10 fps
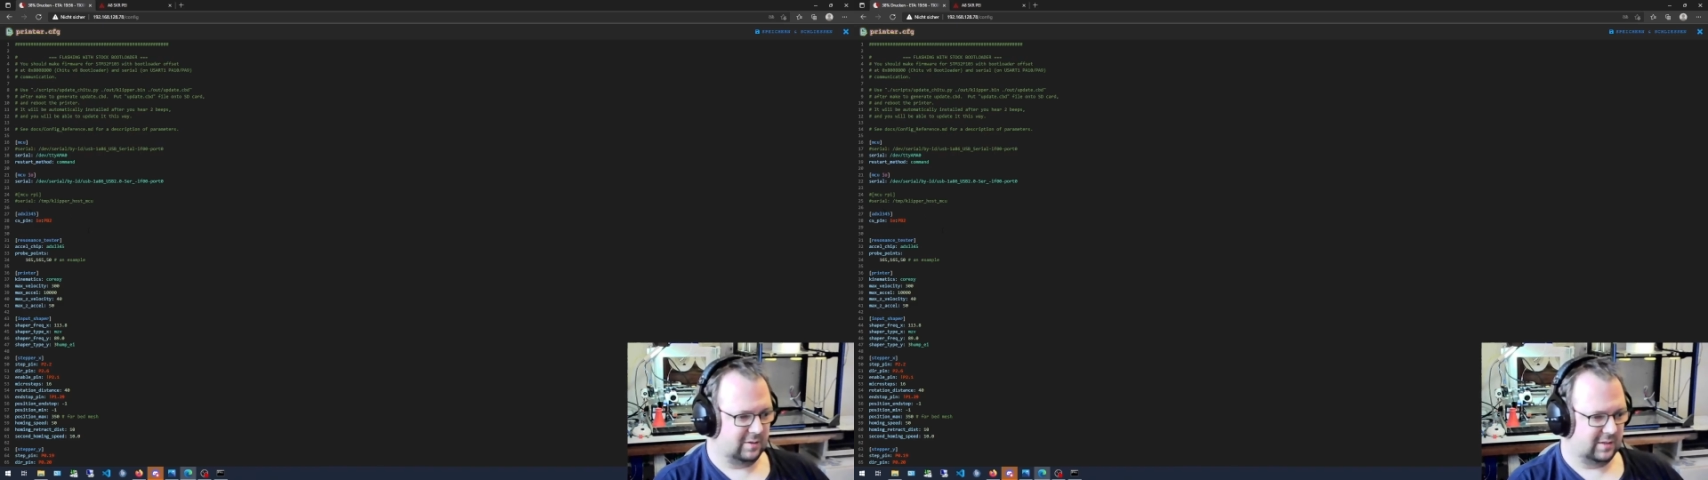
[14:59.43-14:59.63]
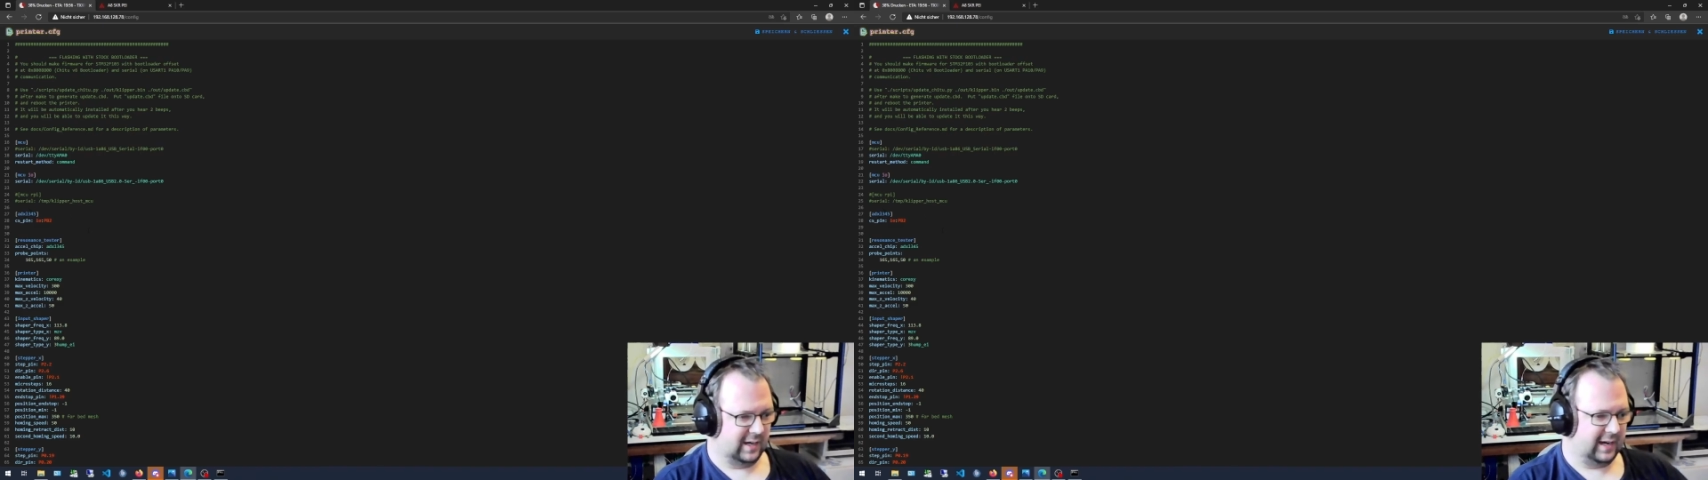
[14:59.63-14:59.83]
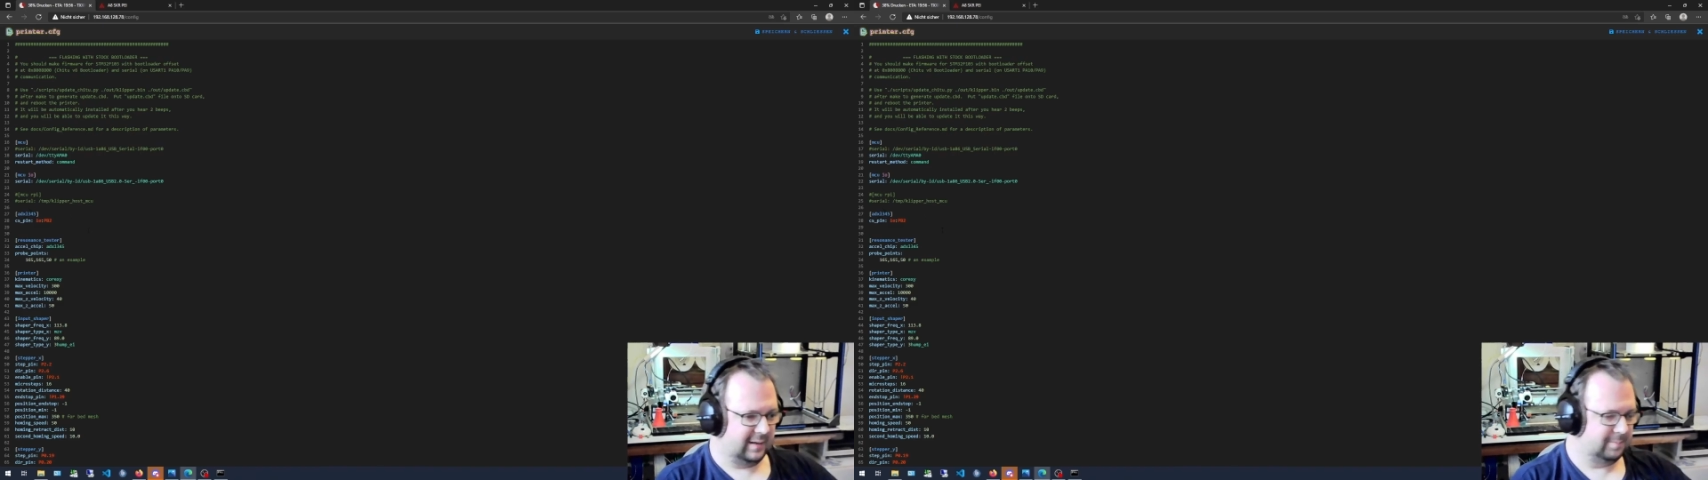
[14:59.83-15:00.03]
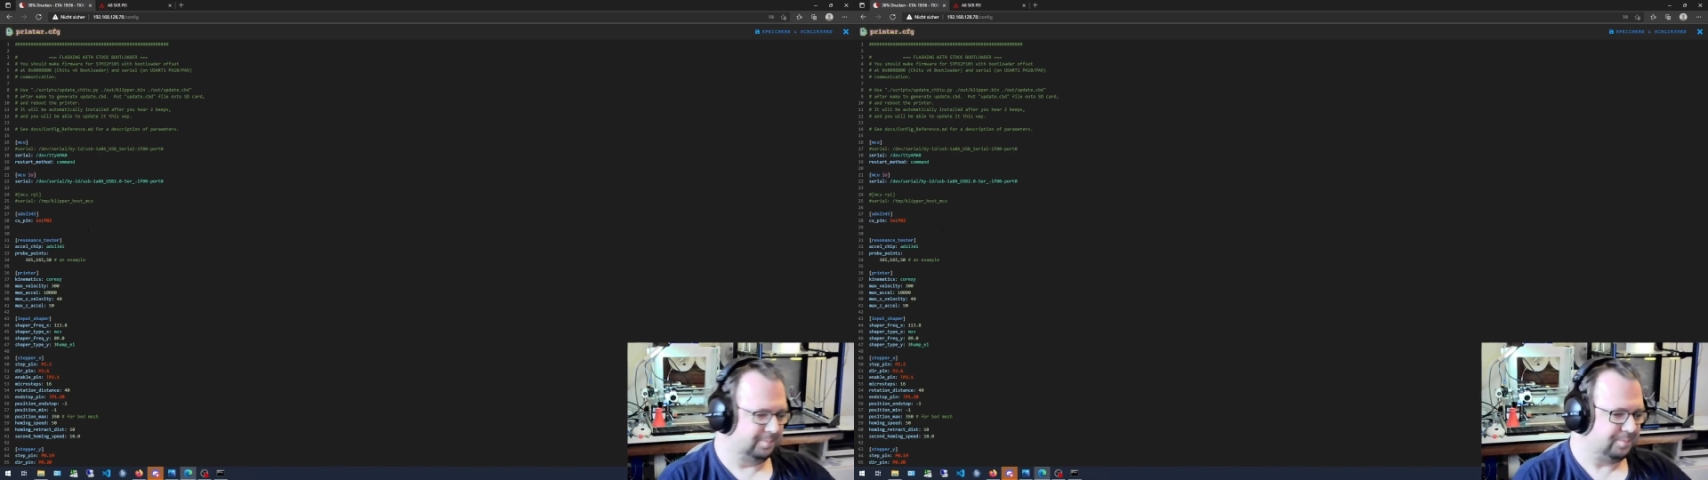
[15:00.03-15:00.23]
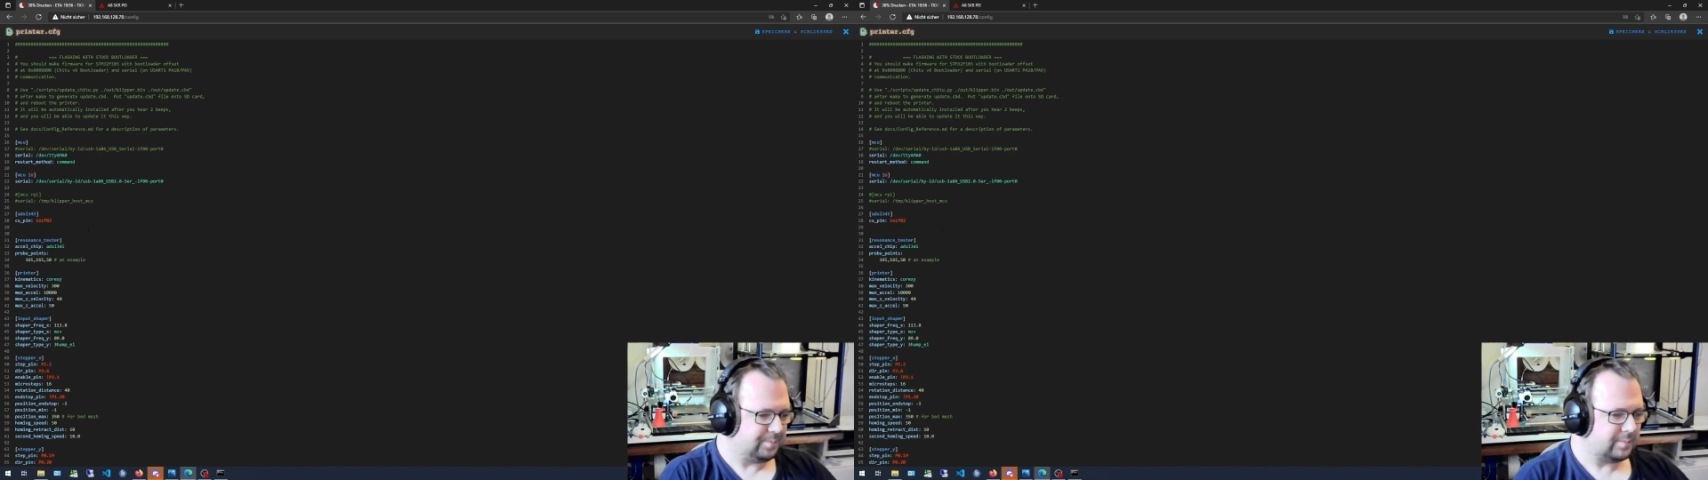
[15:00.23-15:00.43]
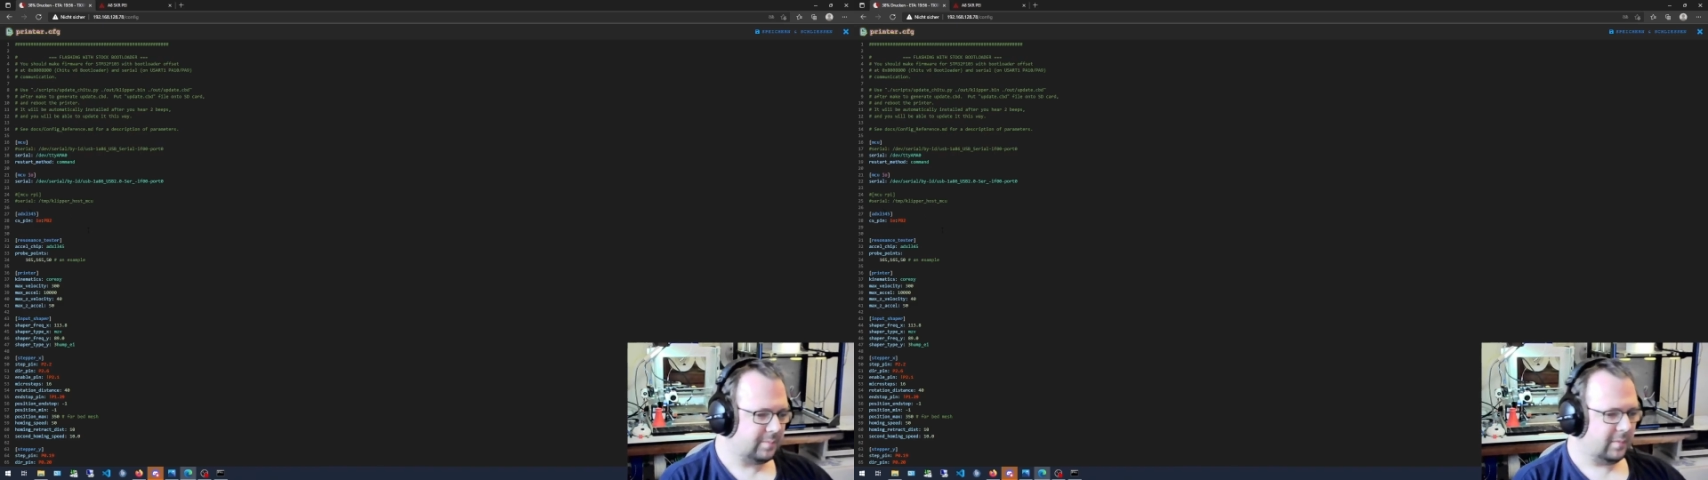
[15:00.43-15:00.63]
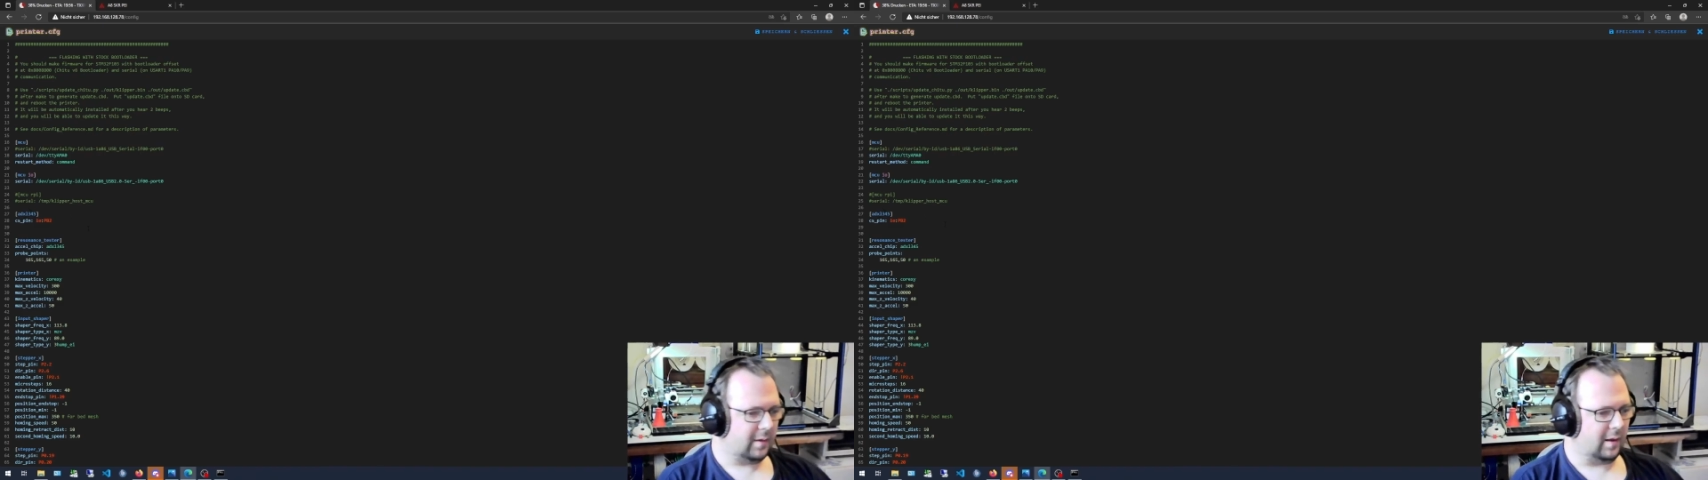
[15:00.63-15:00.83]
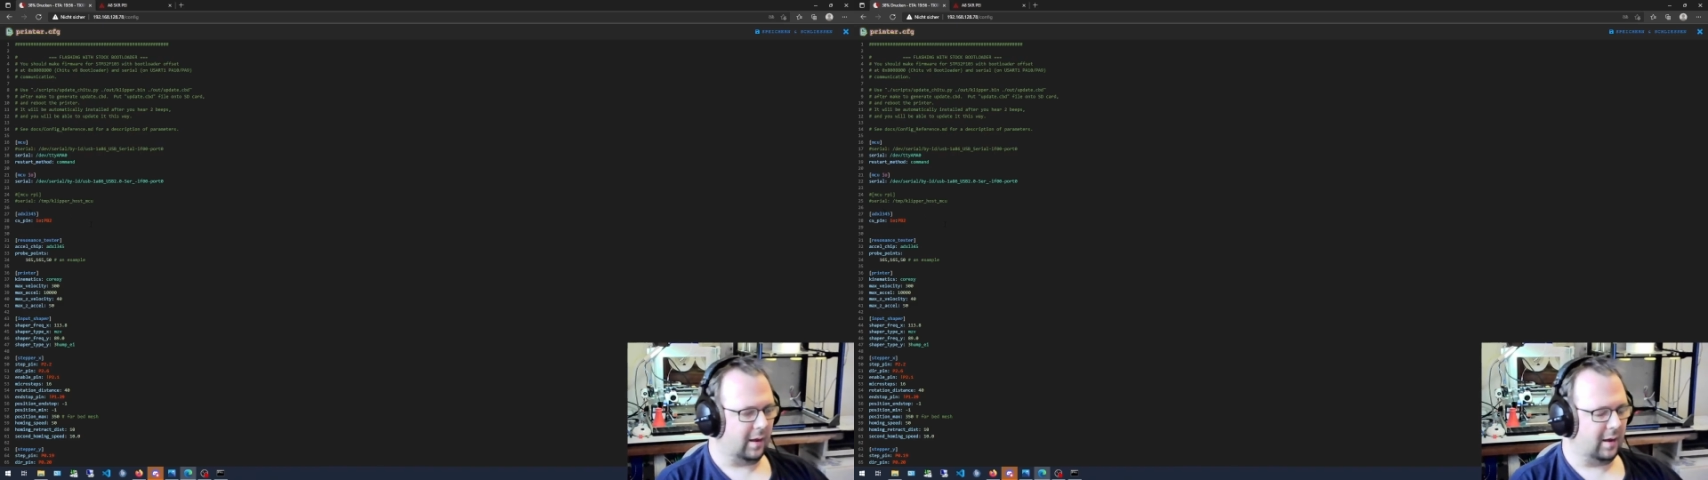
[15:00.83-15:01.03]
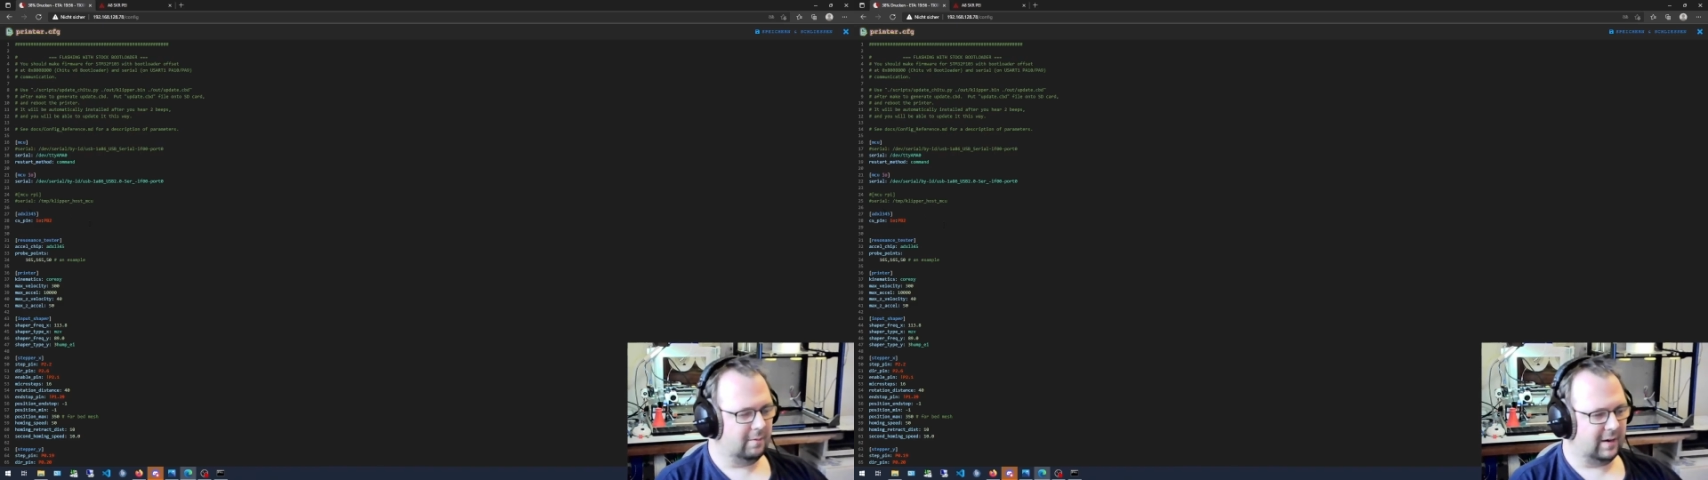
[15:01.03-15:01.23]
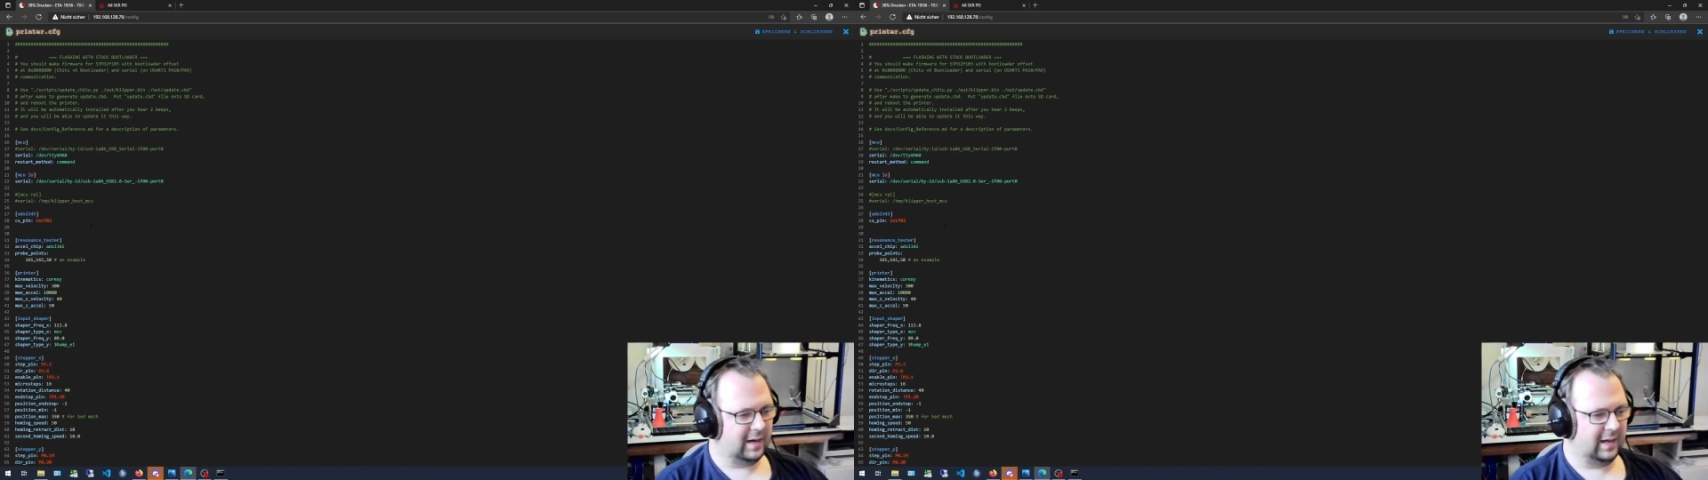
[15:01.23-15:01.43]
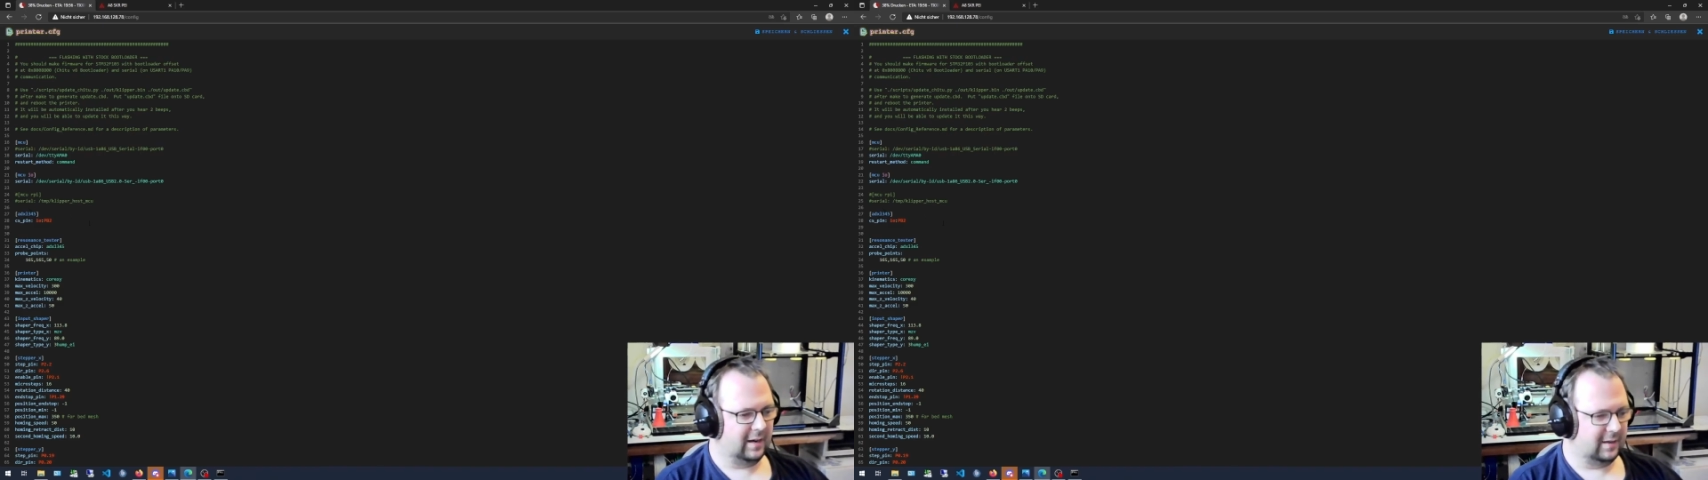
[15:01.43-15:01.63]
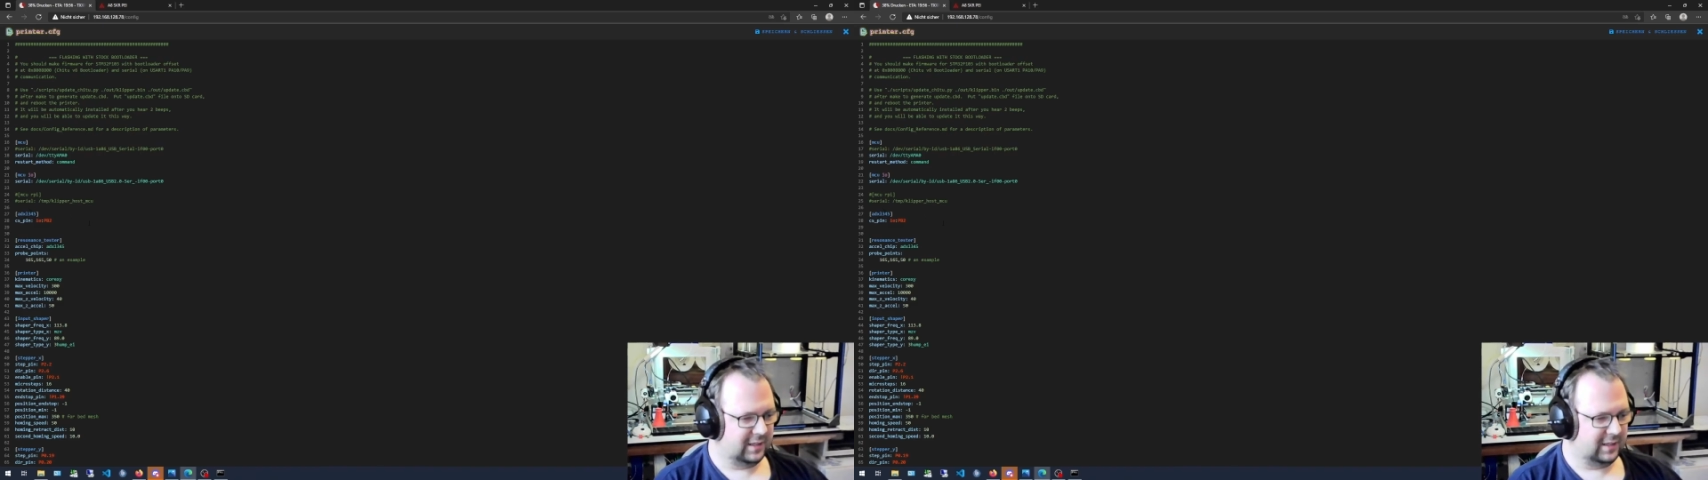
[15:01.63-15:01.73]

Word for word: zeigen, weil ich